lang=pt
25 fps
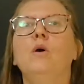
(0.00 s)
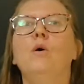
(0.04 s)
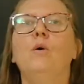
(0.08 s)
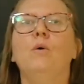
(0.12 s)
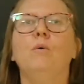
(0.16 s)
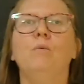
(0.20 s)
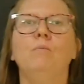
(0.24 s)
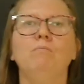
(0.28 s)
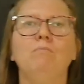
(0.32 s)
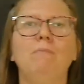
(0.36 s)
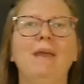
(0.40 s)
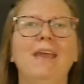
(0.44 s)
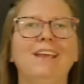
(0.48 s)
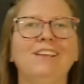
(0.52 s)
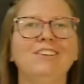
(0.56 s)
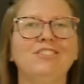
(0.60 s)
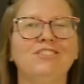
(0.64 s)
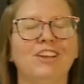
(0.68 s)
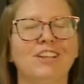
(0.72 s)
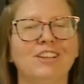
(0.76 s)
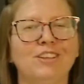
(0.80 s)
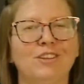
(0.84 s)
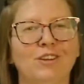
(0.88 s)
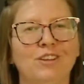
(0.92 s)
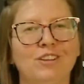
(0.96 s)
Um beijo
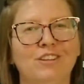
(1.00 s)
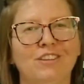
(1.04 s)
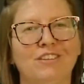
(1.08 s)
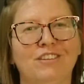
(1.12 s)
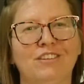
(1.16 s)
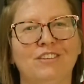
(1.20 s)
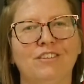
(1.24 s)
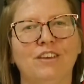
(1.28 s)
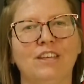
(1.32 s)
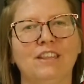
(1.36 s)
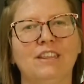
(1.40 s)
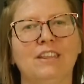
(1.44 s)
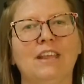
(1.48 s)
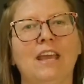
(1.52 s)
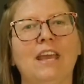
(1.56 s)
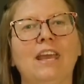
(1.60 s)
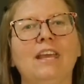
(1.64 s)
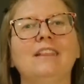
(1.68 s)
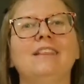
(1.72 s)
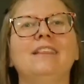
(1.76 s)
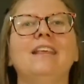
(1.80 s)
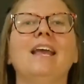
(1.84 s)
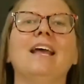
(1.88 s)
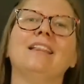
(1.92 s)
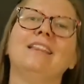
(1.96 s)
a todos
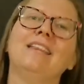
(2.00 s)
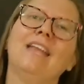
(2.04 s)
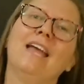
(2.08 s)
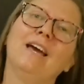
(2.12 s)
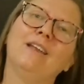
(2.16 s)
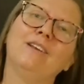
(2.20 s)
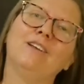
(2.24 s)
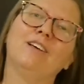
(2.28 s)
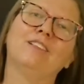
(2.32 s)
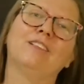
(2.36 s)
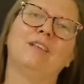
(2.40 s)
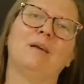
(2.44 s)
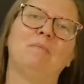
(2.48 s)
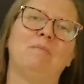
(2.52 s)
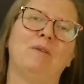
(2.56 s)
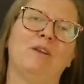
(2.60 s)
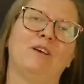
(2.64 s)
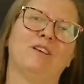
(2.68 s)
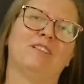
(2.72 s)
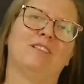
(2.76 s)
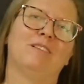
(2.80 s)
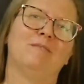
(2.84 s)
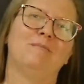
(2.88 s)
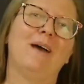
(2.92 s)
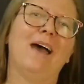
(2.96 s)
vocês e até a nossa
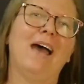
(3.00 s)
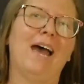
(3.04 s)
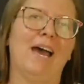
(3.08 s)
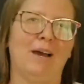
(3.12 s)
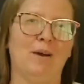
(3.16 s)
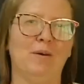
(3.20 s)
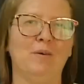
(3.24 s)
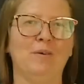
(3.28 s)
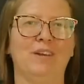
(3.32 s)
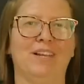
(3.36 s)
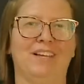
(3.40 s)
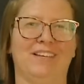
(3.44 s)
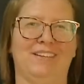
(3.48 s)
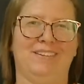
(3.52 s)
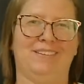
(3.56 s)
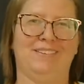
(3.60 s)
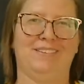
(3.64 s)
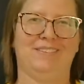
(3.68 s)
próxima aula!